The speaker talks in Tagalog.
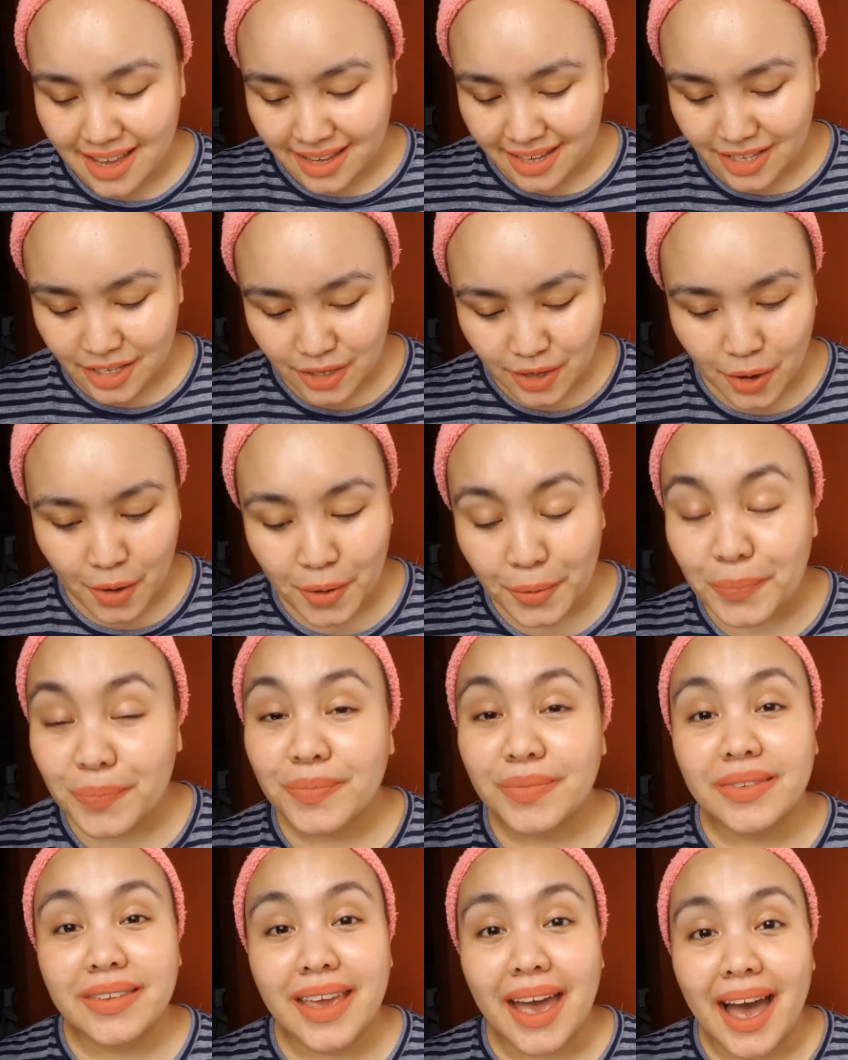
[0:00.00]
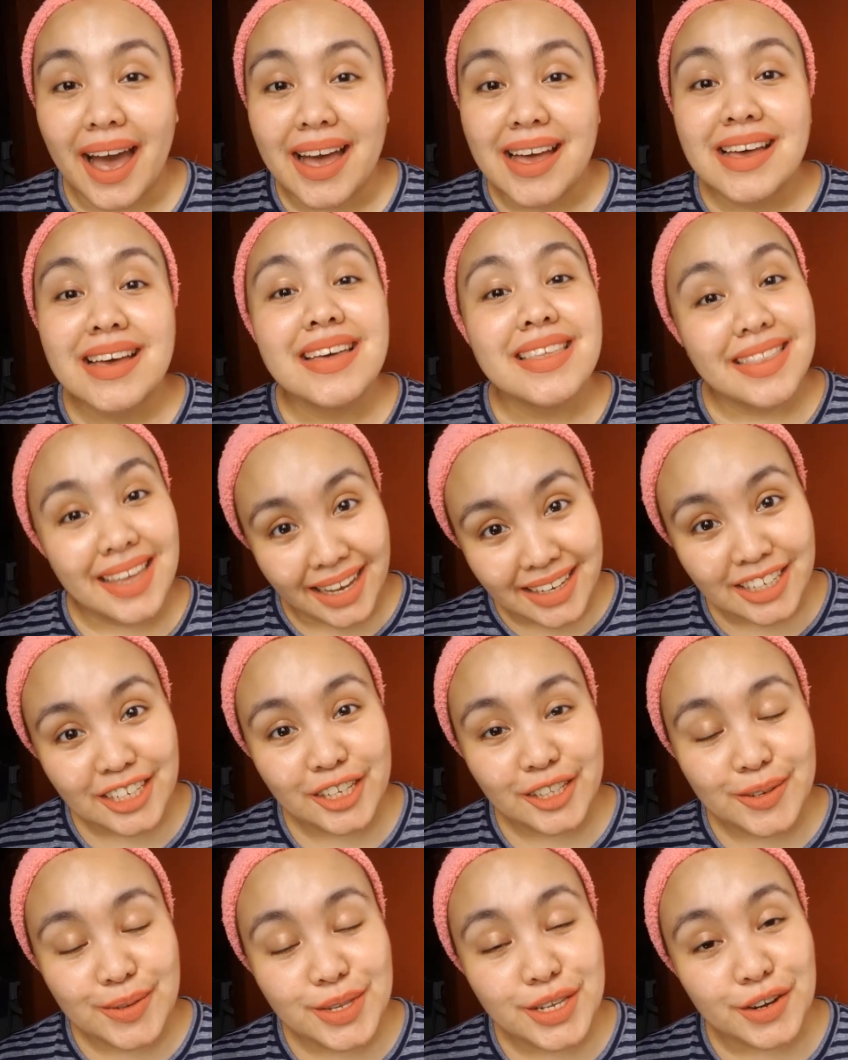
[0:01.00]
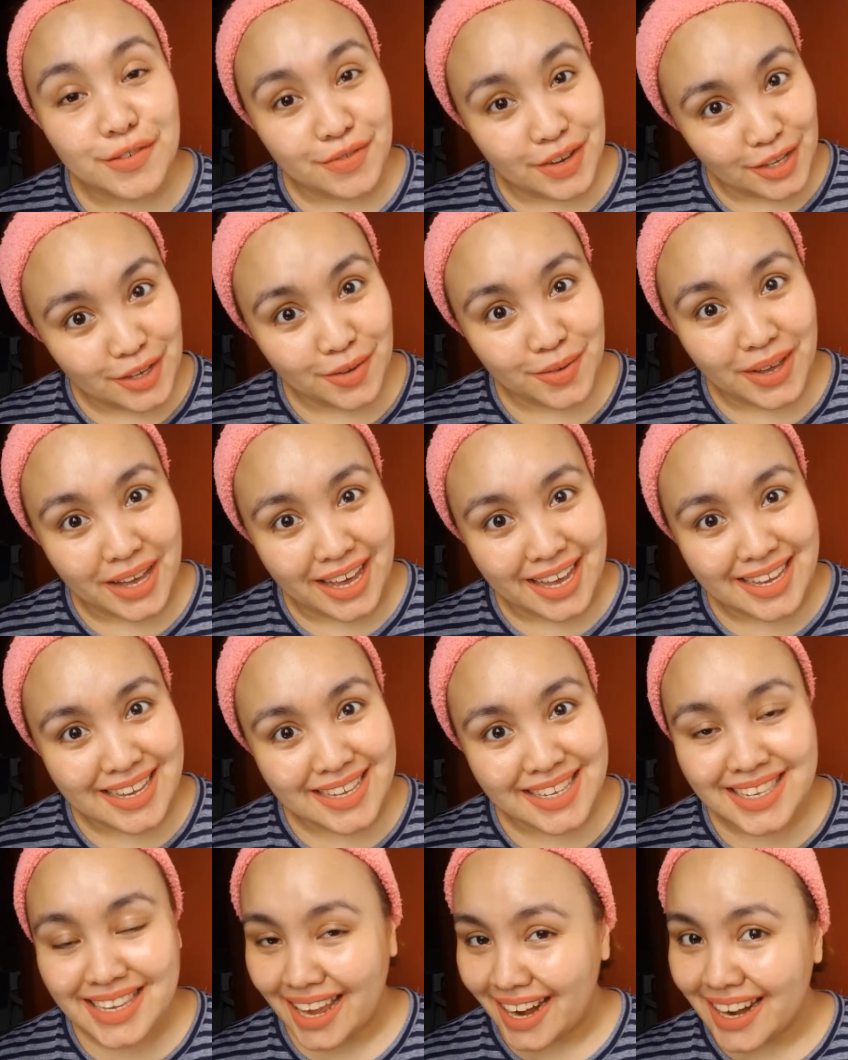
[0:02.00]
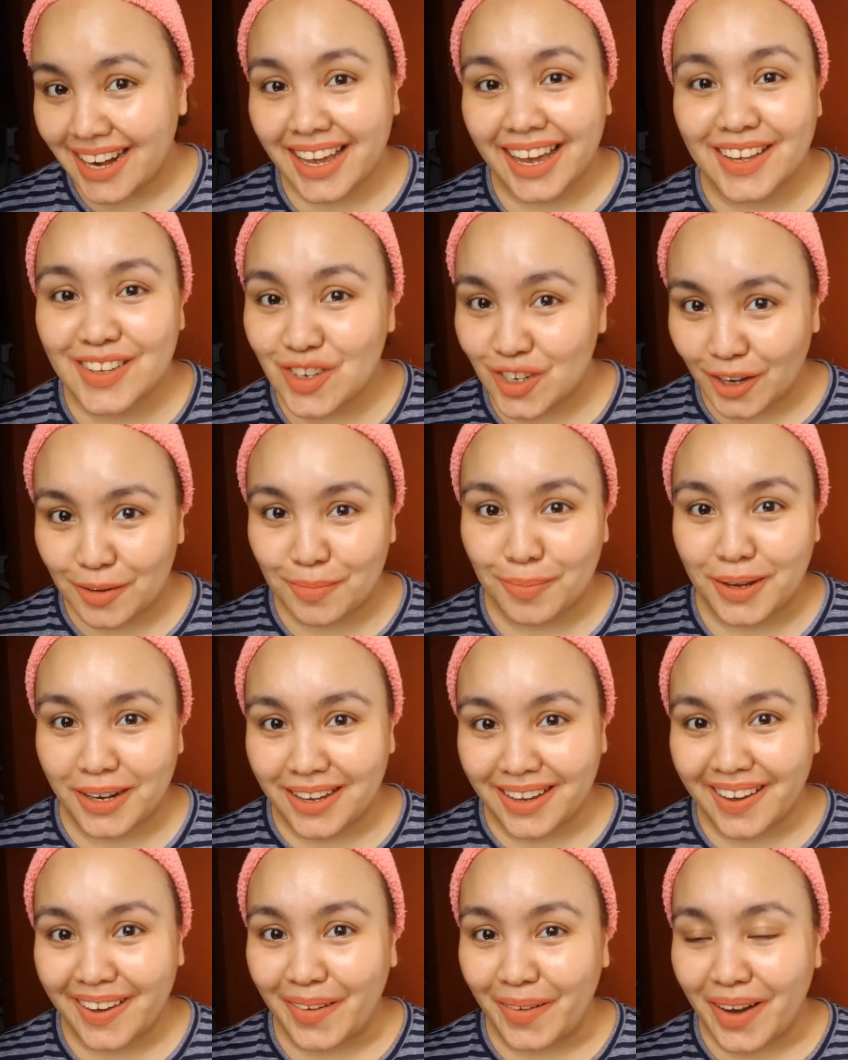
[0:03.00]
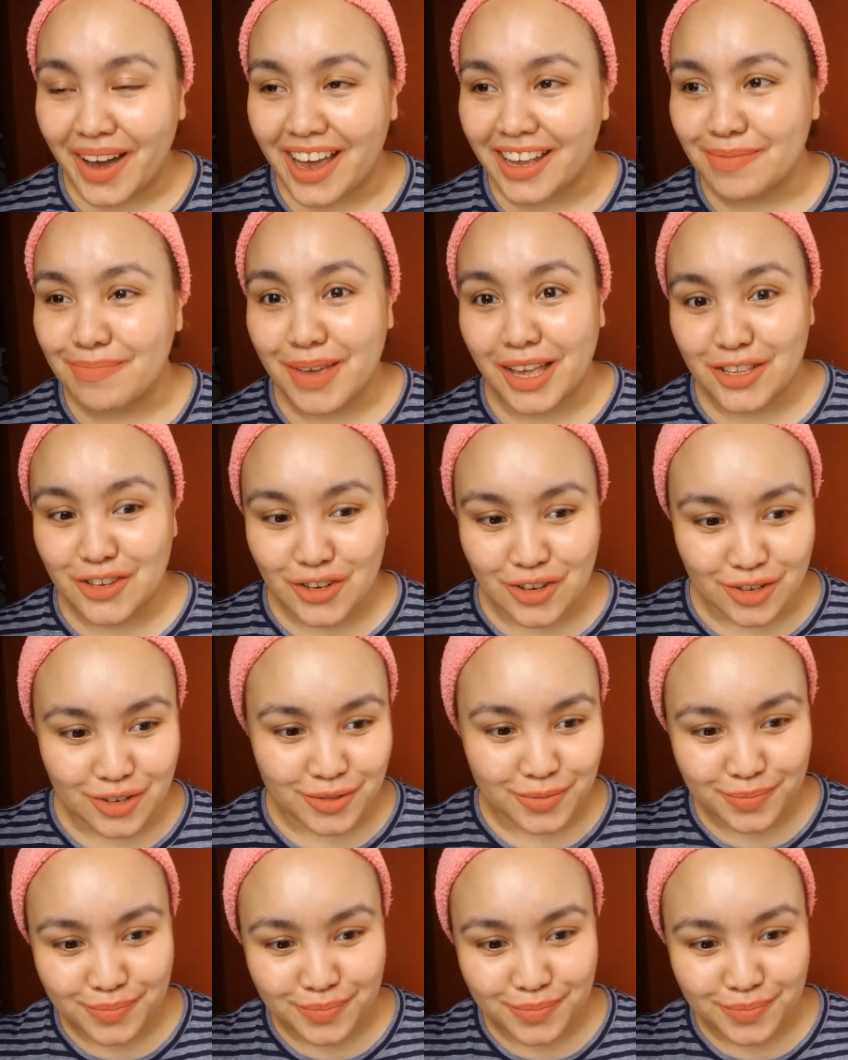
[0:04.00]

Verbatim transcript: So, yeah that concludes our video guys. Sana nag-enjoy pa rin kayo kahit medyo